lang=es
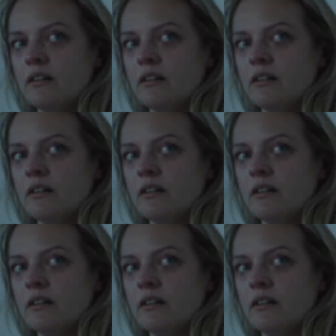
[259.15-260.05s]
Siempre
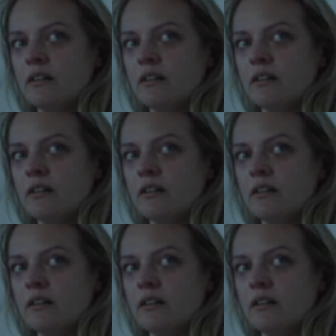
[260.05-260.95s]
no me aburrí en
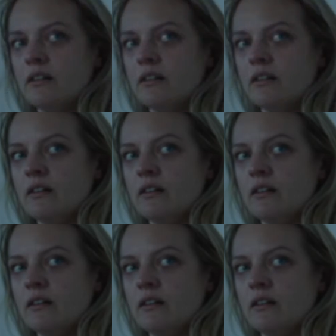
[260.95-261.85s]
ningún momento, cosa que
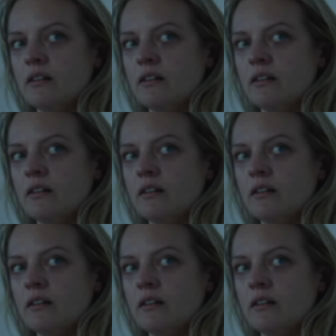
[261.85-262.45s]
realmente pensé